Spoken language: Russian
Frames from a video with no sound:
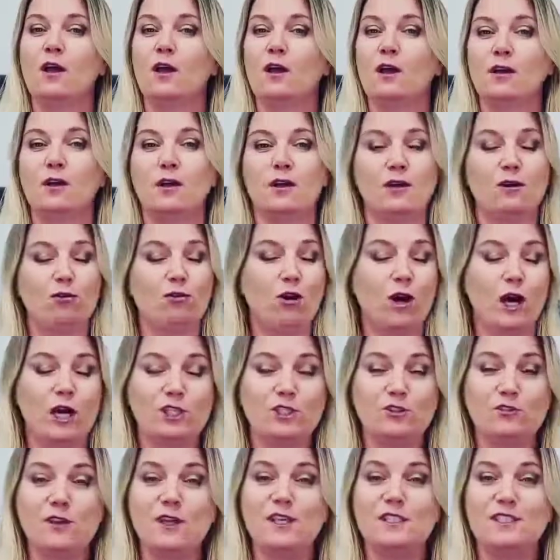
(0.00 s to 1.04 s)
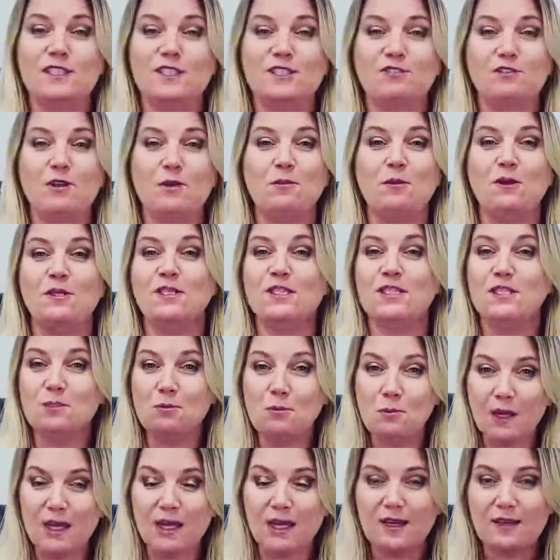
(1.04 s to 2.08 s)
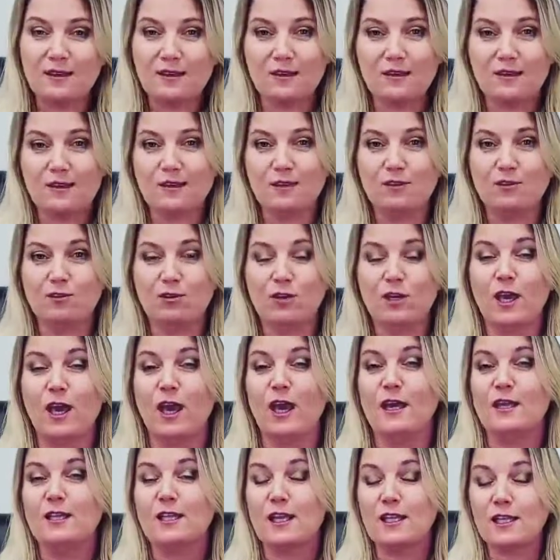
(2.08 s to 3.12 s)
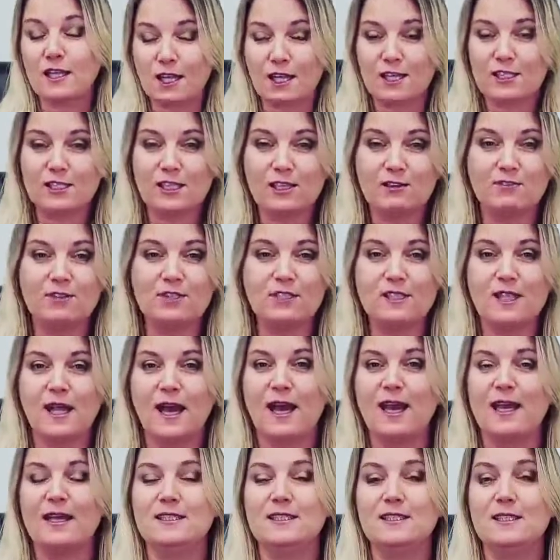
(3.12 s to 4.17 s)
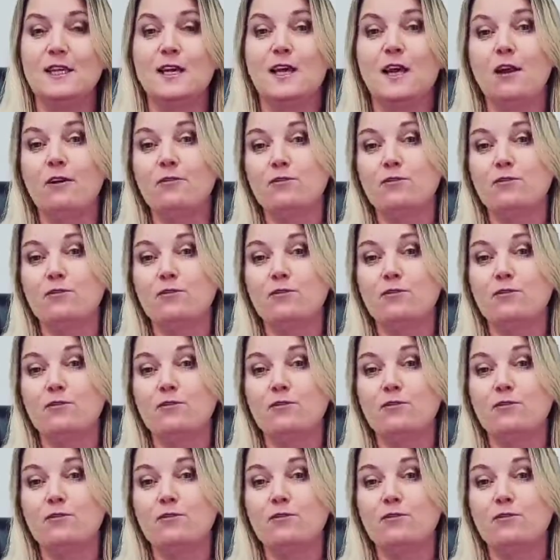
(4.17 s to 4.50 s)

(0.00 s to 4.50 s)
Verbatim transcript: э, ухаживали за своими детьми, окей, английский вы знаете.